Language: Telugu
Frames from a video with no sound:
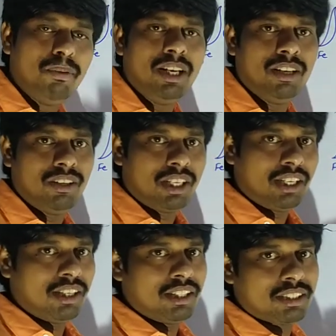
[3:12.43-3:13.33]
పిల్లల యొక్క
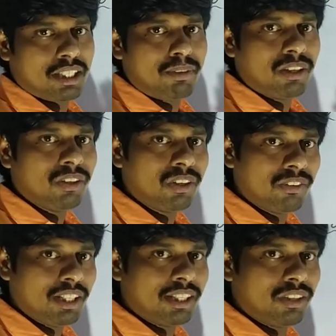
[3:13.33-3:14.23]
స్టమక్లోకి
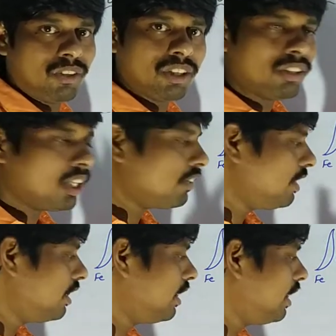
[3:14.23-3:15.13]
వెళ్తే నోటి ద్వారా
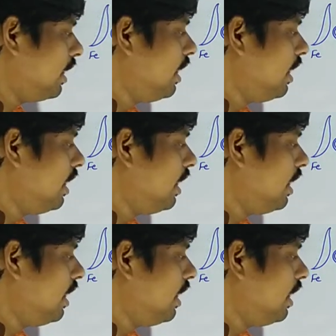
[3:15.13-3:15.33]
వెళ్తే